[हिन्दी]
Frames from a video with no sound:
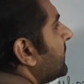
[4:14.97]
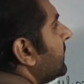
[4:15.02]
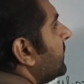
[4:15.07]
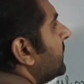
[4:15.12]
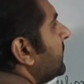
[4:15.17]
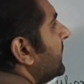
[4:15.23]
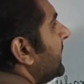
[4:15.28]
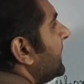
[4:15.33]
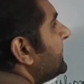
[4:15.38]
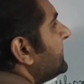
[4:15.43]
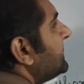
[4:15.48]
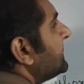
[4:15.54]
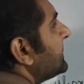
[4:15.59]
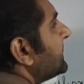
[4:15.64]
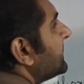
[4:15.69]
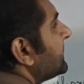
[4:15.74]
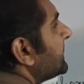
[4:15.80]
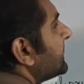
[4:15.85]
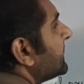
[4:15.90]
ओ एच
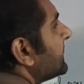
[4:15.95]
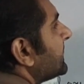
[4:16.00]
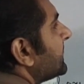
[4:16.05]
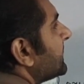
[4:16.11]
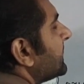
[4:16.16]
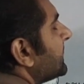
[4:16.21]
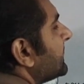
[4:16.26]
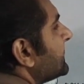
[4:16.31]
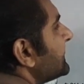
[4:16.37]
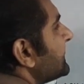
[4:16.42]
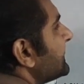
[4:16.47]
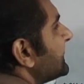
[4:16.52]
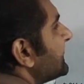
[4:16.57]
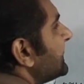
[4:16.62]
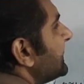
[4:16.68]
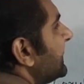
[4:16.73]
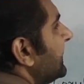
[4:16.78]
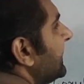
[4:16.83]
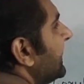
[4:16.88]

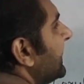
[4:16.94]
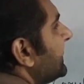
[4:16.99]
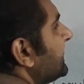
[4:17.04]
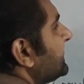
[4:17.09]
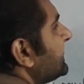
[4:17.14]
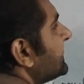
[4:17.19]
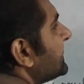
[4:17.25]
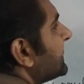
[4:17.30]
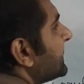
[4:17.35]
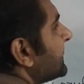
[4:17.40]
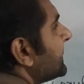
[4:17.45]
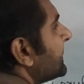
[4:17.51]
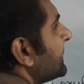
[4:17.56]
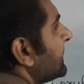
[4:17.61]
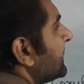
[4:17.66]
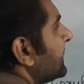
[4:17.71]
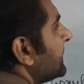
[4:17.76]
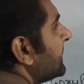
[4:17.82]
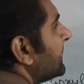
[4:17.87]
सी एच
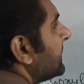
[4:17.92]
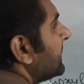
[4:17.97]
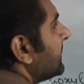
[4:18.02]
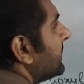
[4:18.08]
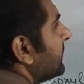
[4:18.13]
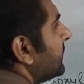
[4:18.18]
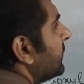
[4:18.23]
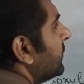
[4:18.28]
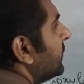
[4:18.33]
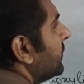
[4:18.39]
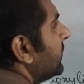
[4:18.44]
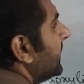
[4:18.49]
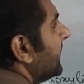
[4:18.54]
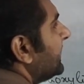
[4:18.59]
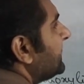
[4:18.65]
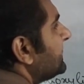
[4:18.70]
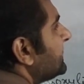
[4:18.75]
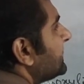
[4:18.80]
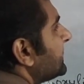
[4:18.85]
ओ
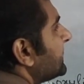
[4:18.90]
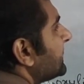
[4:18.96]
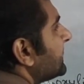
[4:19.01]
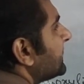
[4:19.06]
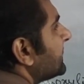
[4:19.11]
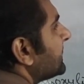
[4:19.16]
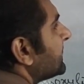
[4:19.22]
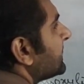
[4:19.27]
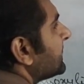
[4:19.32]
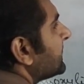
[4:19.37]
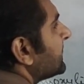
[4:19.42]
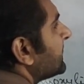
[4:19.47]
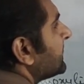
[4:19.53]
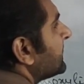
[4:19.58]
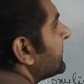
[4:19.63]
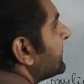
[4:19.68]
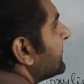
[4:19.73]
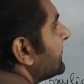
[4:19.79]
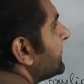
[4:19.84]
एच
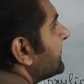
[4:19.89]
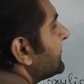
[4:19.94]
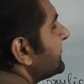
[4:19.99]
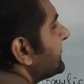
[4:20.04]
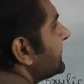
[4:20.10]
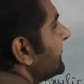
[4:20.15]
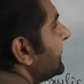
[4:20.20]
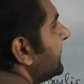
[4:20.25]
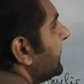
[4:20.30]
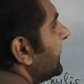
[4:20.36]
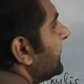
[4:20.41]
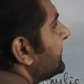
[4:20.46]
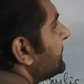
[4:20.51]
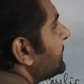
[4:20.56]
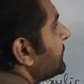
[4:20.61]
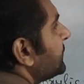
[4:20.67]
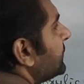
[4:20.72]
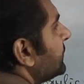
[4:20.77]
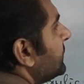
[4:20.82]
सी
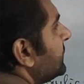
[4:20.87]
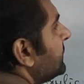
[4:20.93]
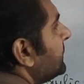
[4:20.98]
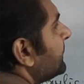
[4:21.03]
एच टू